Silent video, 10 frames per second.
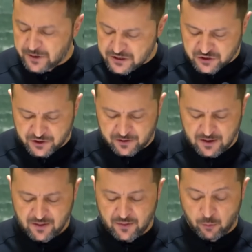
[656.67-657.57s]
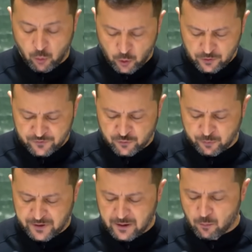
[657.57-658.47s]
nhằm đưa thêm các quốc gia
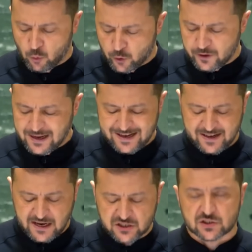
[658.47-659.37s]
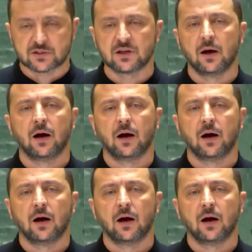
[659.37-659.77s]
vào tầm kiểm soát của mình.